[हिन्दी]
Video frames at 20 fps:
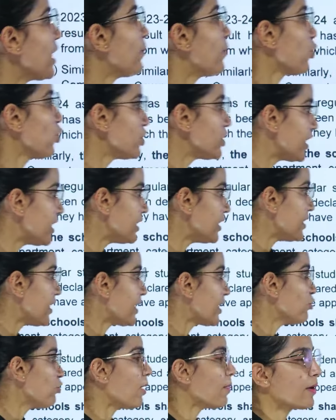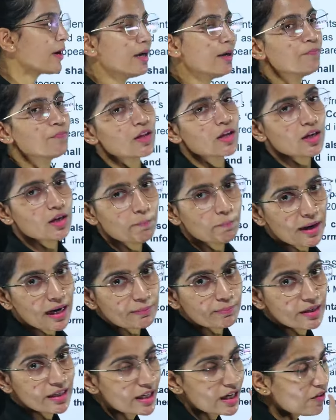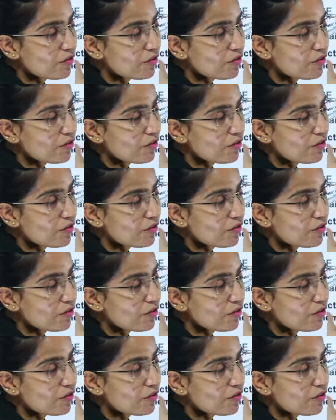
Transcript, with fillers: अप्रोच कीजिए ताकि वो आपका कंपार्टमेंट का